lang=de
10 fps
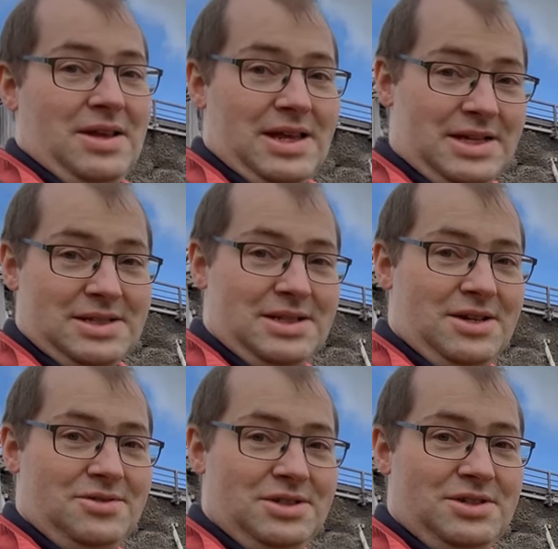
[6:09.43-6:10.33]
Jetzt ist
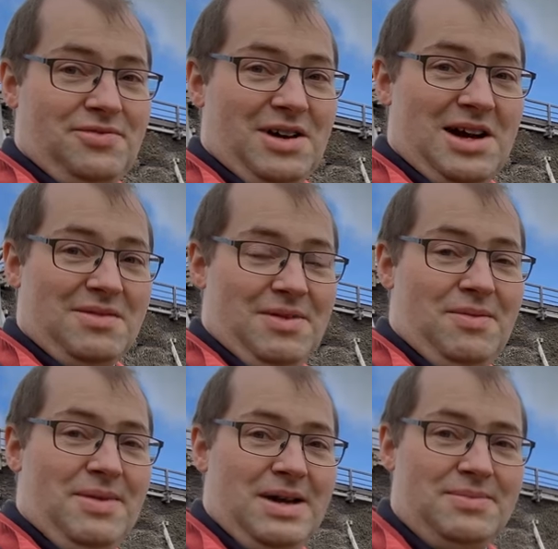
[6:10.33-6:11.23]
natürlich die Frage,
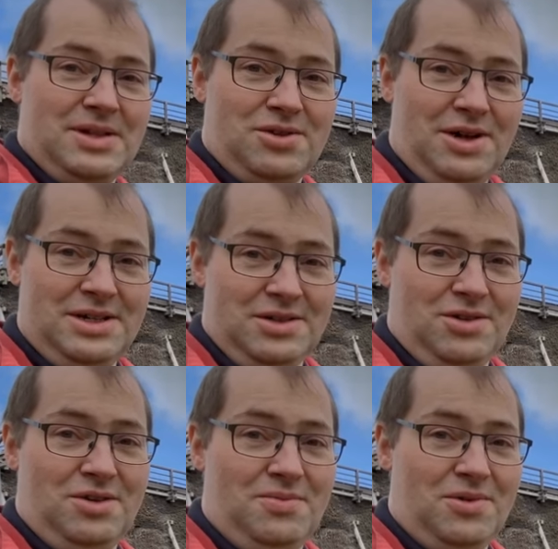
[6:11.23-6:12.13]
warum macht man es heute
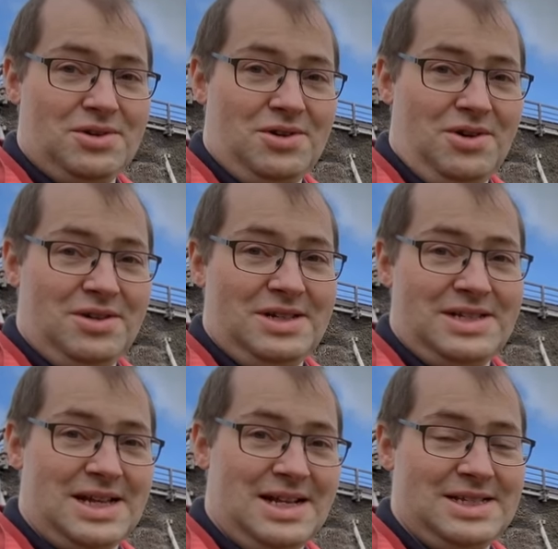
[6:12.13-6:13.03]
noch, wo doch die
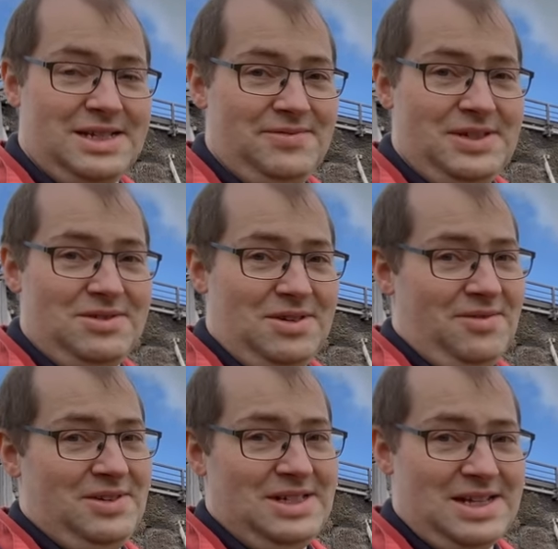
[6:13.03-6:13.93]
Salzgewinnung
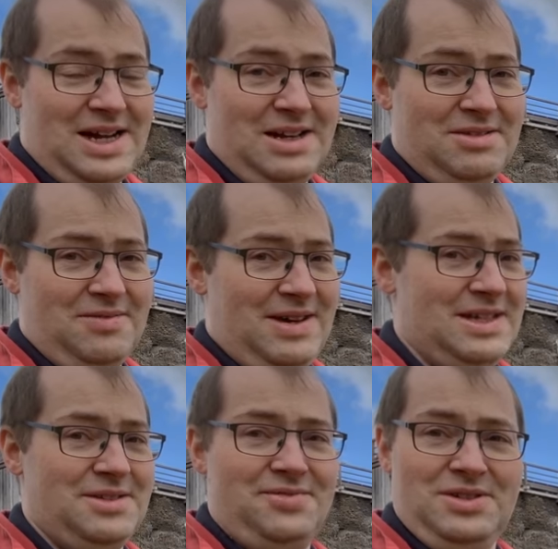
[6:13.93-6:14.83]
auf diese Art und
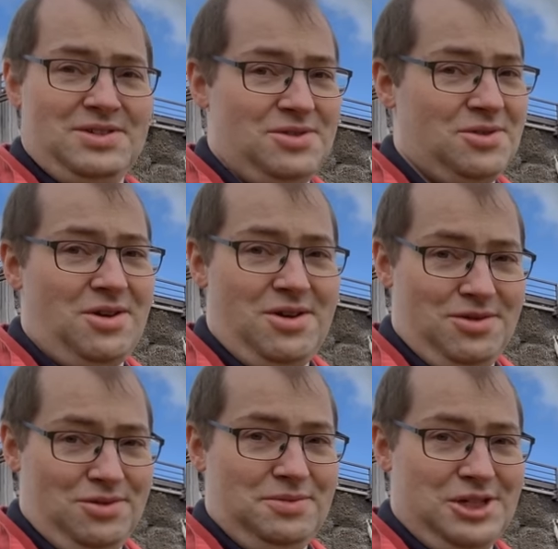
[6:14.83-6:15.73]
Weise viel zu teuer
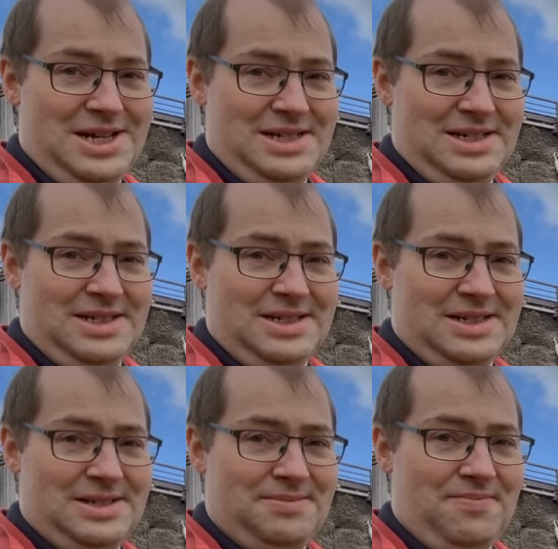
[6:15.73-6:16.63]
und umständlich
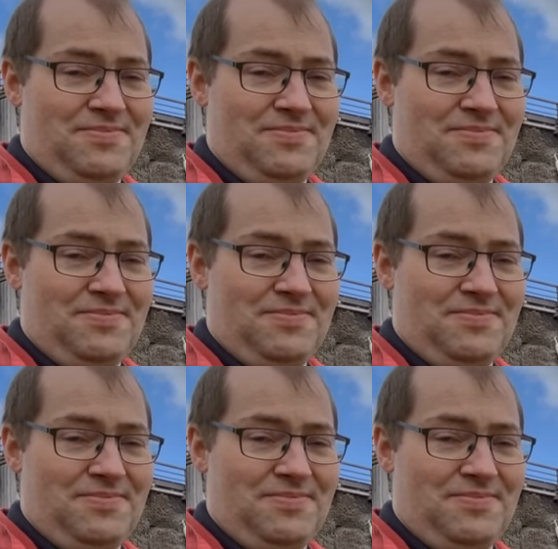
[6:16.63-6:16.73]
ist.